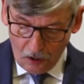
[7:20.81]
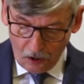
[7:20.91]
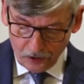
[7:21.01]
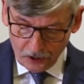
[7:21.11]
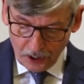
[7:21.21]

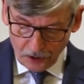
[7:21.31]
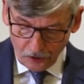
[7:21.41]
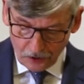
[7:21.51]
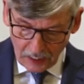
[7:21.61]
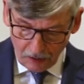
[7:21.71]
od
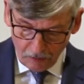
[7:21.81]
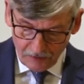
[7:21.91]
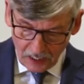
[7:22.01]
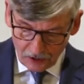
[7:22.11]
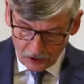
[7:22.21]
10
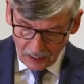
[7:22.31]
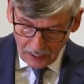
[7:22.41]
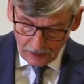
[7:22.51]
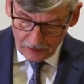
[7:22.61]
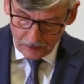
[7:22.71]
wiersza